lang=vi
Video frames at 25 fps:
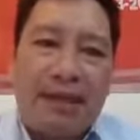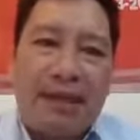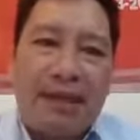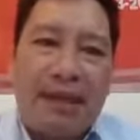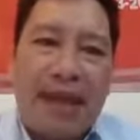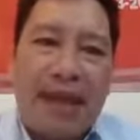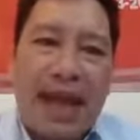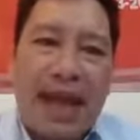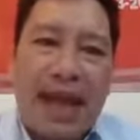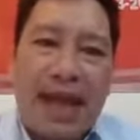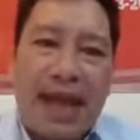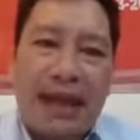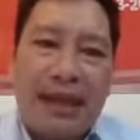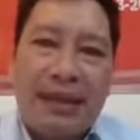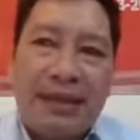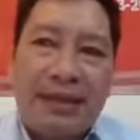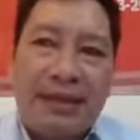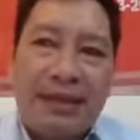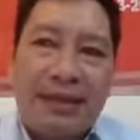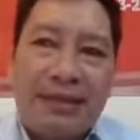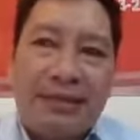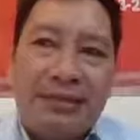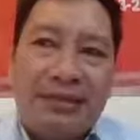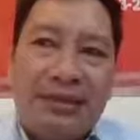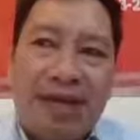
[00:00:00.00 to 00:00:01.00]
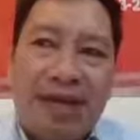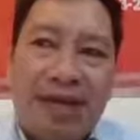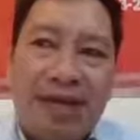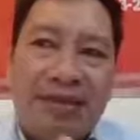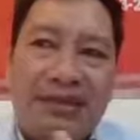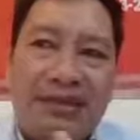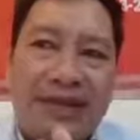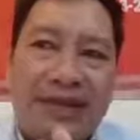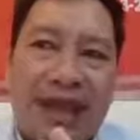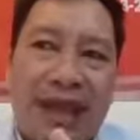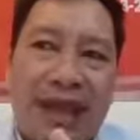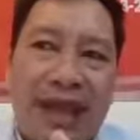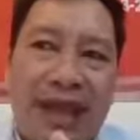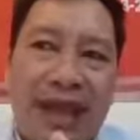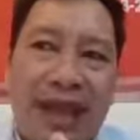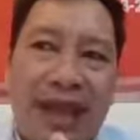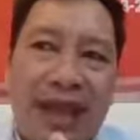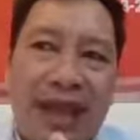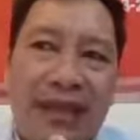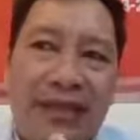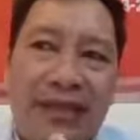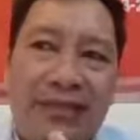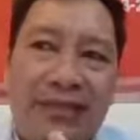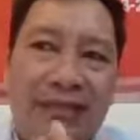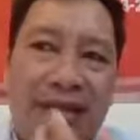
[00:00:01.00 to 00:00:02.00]
là nó sẽ
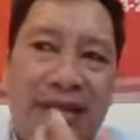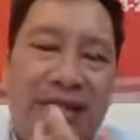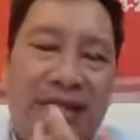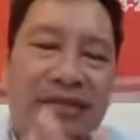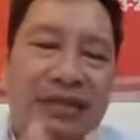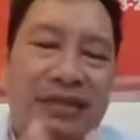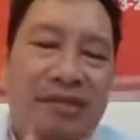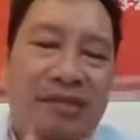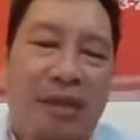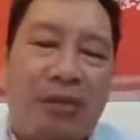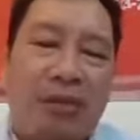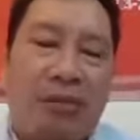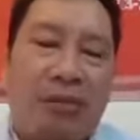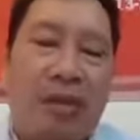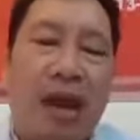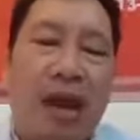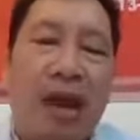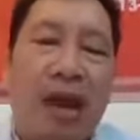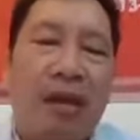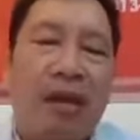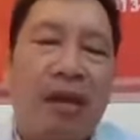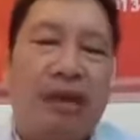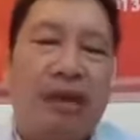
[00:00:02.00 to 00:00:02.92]
nó sẽ bọc lót